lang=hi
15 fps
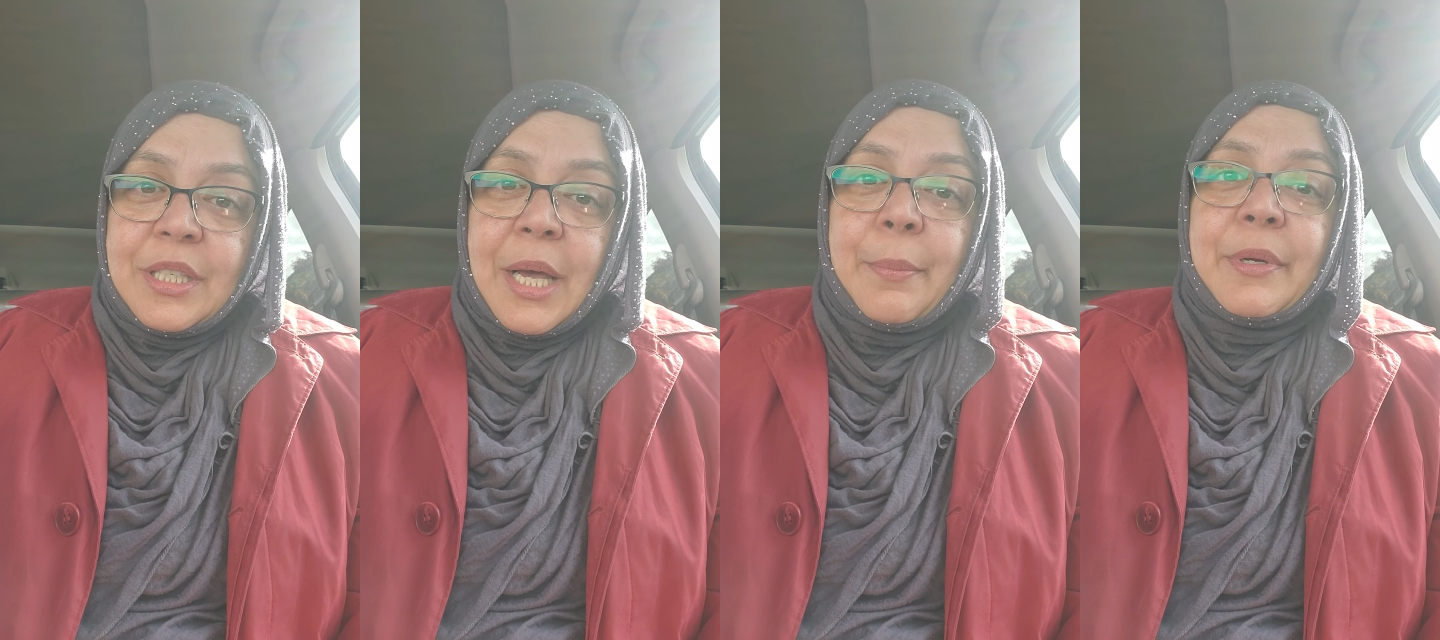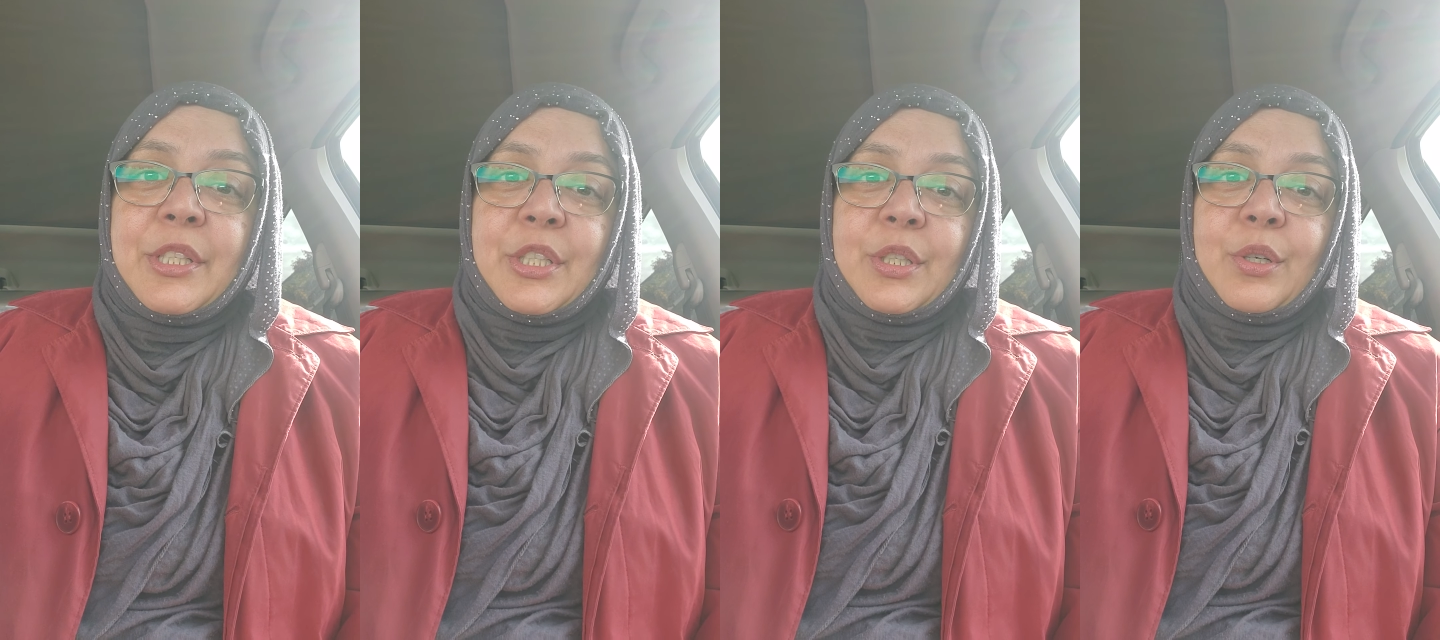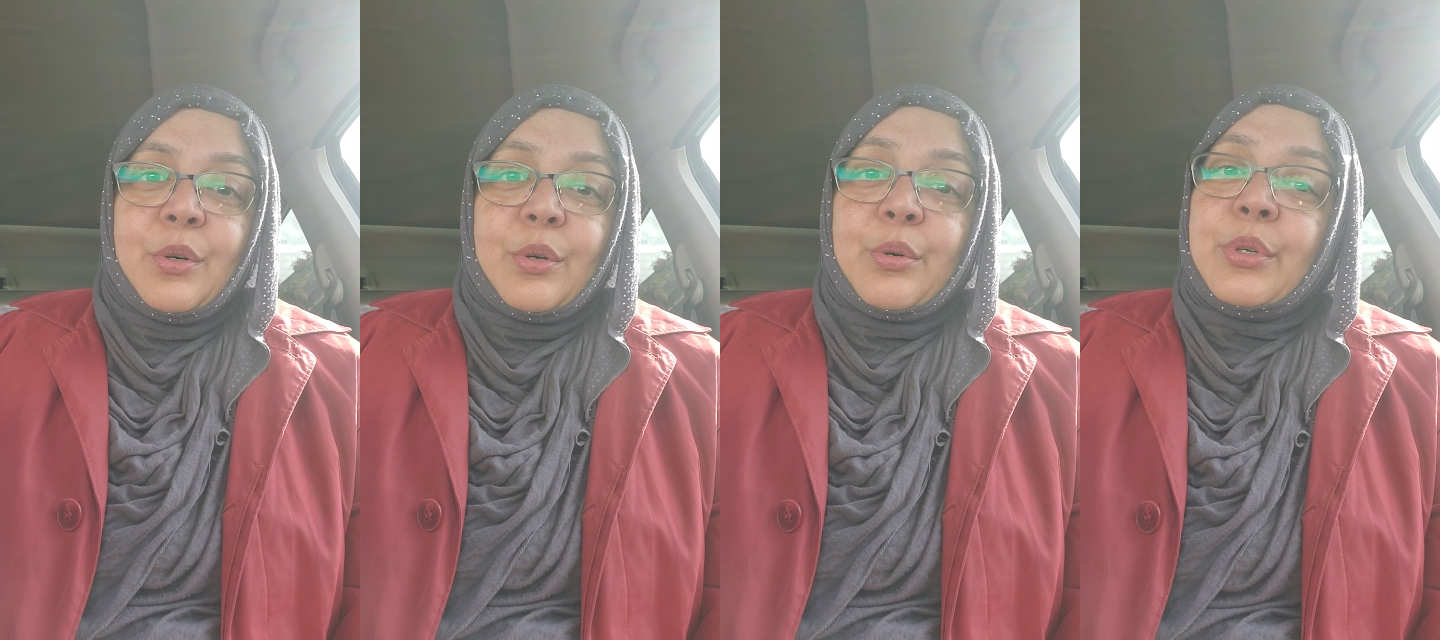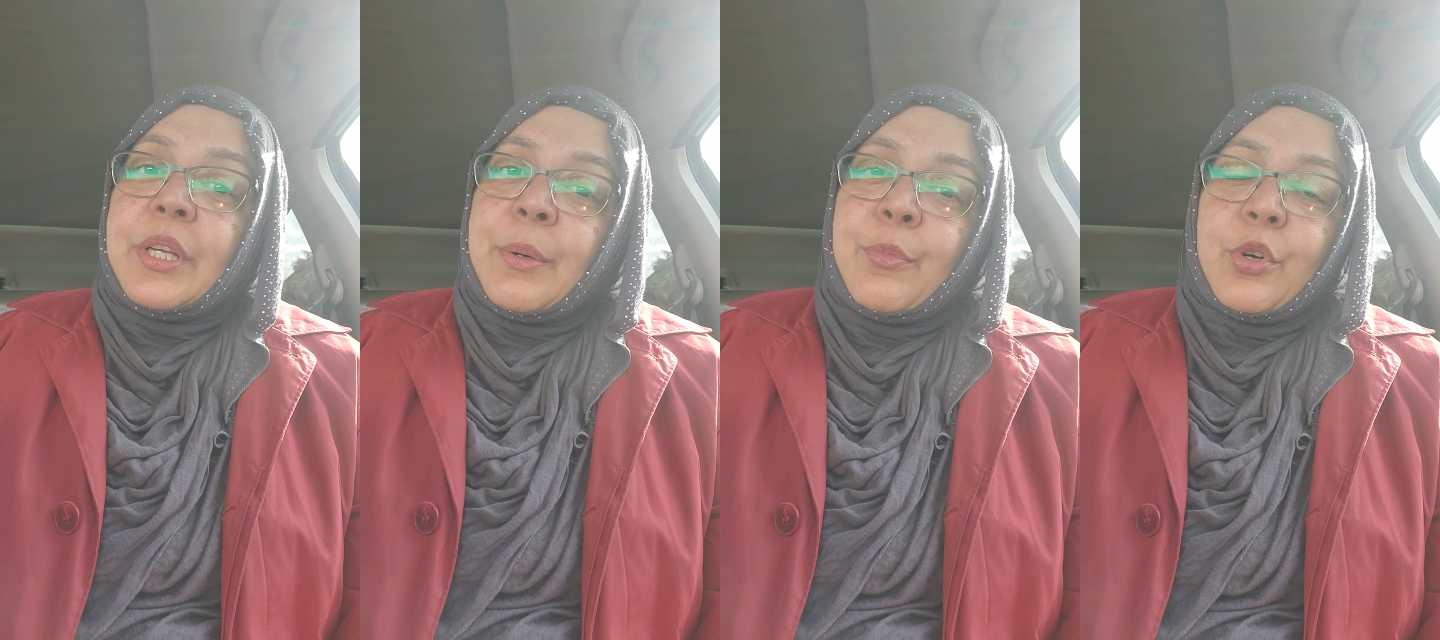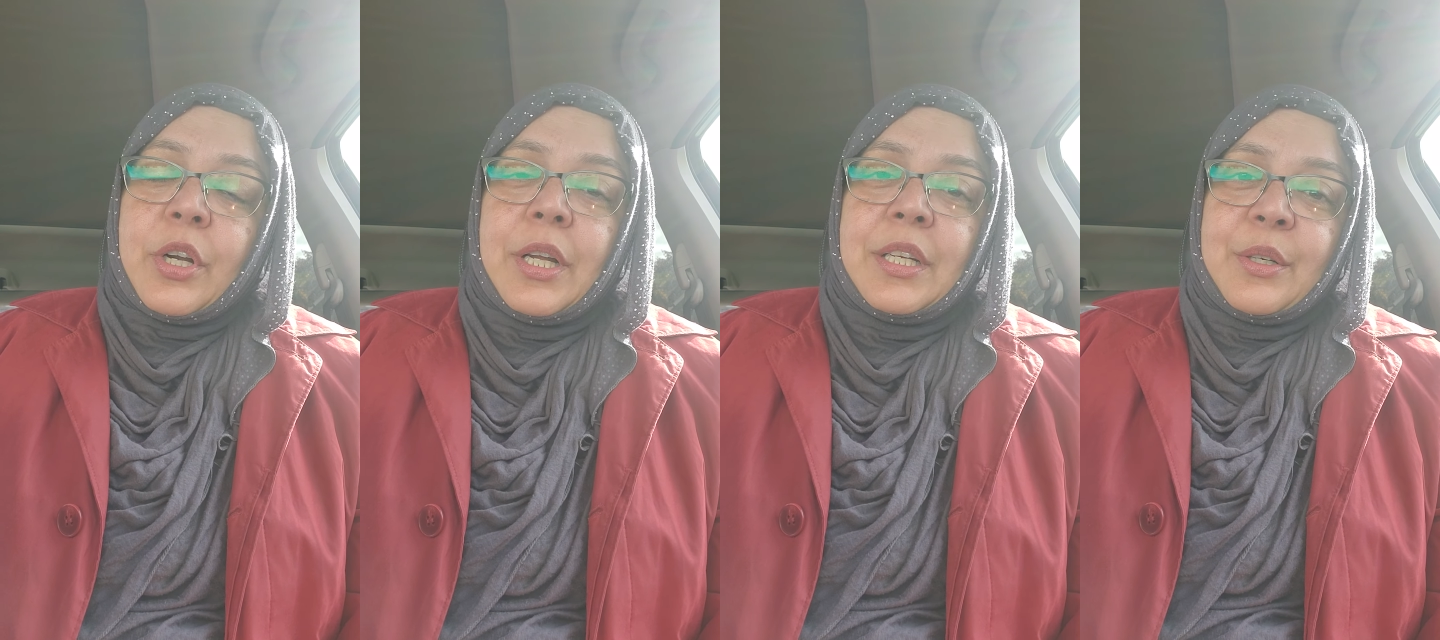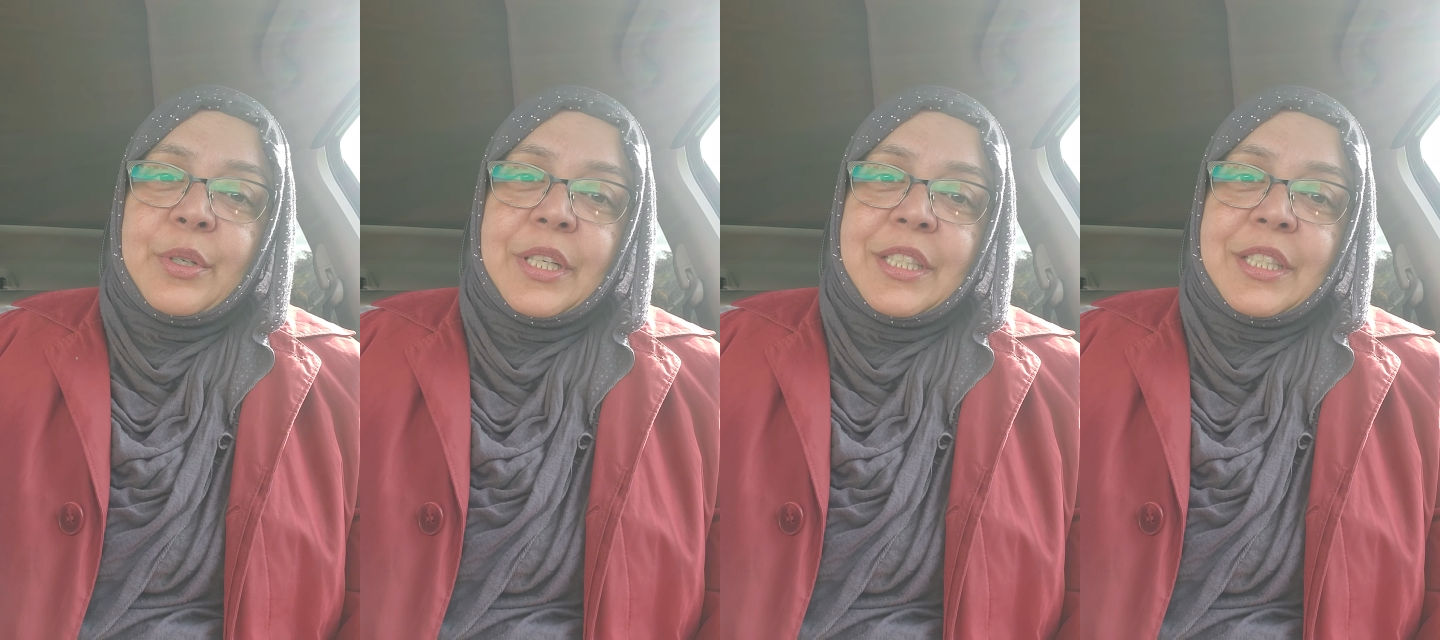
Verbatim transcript: डैमेजिंग हो और उनके मोरल को